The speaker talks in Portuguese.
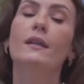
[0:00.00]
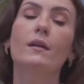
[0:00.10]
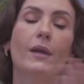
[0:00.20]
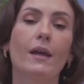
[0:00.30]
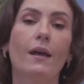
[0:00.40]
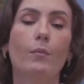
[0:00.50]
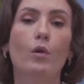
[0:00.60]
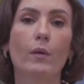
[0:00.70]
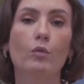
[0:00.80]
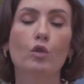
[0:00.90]
E também a
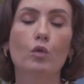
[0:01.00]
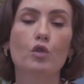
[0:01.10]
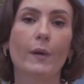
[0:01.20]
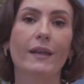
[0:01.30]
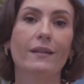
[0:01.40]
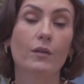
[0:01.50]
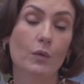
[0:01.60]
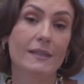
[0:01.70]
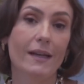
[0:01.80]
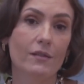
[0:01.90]
bomba é muito útil para quem tem
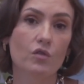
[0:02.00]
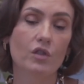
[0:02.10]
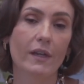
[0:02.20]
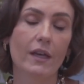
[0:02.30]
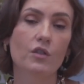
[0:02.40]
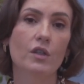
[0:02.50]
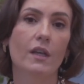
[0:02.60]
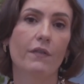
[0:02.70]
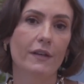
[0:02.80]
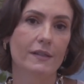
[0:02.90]
um excesso de leite
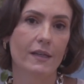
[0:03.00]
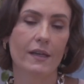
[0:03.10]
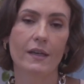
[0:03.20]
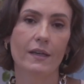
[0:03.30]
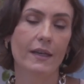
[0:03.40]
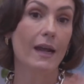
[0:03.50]
e quer fazer,